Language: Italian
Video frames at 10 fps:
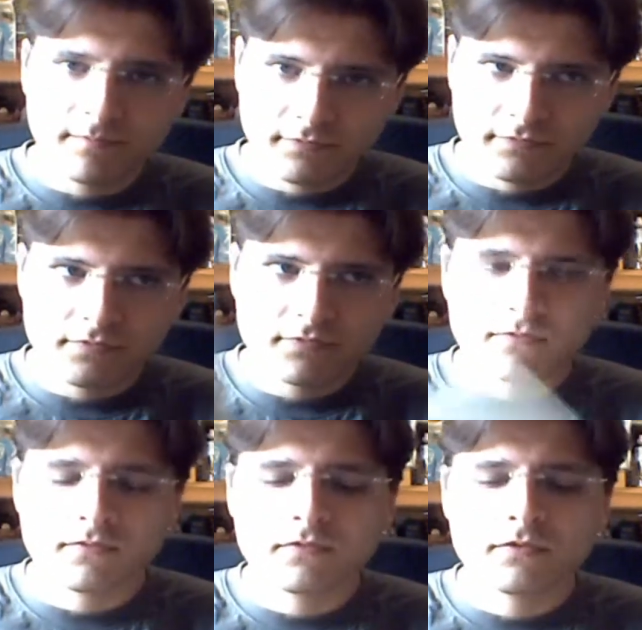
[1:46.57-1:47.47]

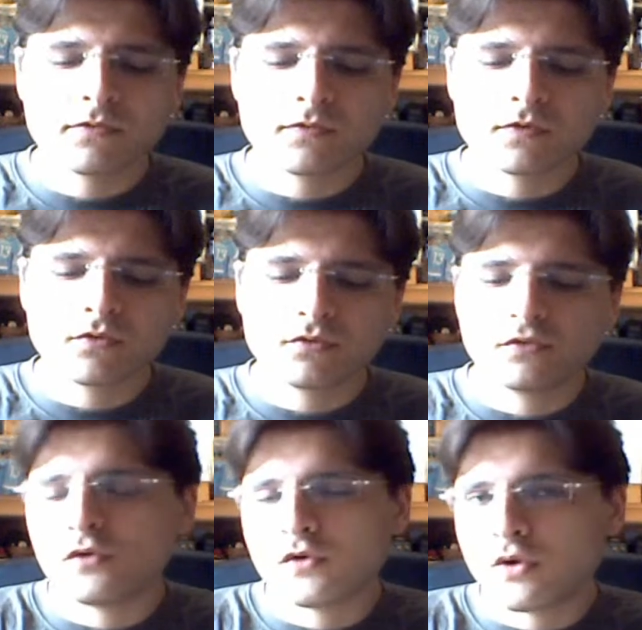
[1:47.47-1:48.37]
eh, su,
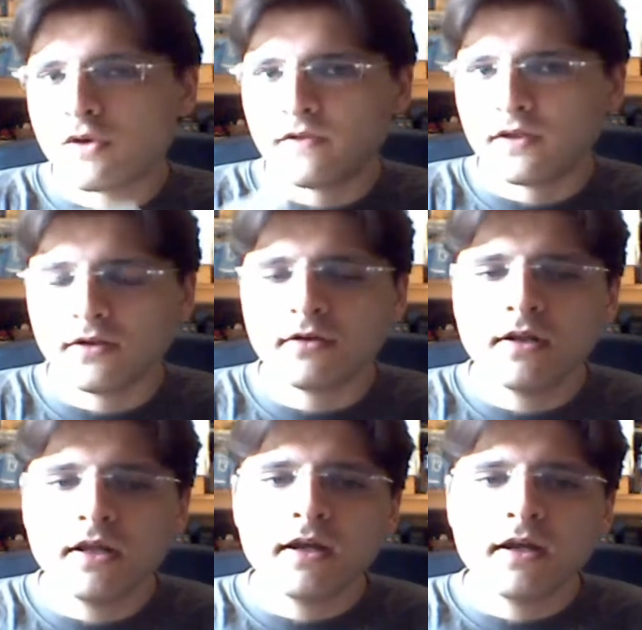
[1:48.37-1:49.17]
sui suoi video,